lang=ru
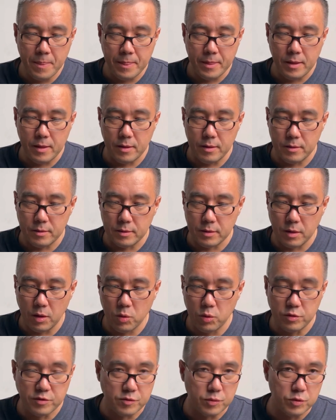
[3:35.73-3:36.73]
э,
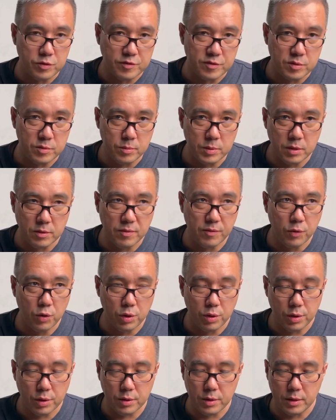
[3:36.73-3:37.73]
какое свойство имеет
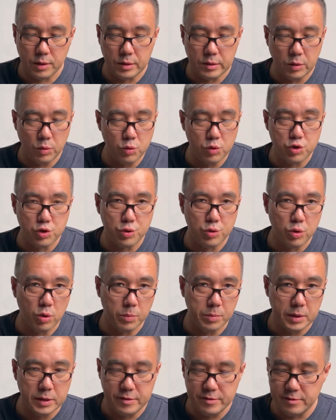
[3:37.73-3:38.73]
войлок. Это очень
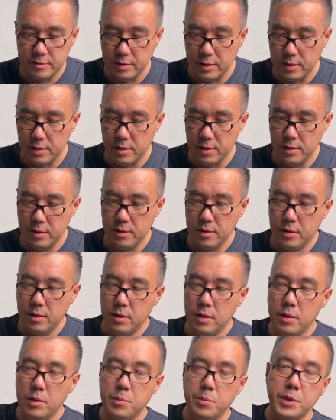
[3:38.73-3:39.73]
теплое изделие.
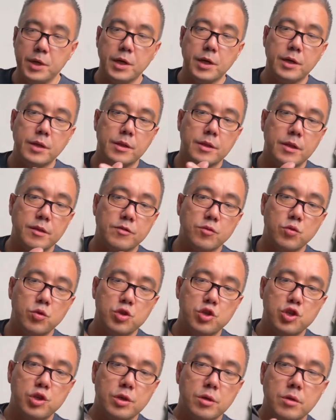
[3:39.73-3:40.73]
Прикрыт
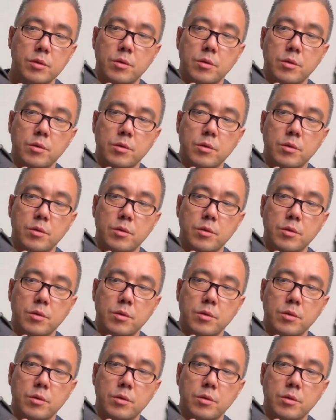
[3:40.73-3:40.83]
носочек,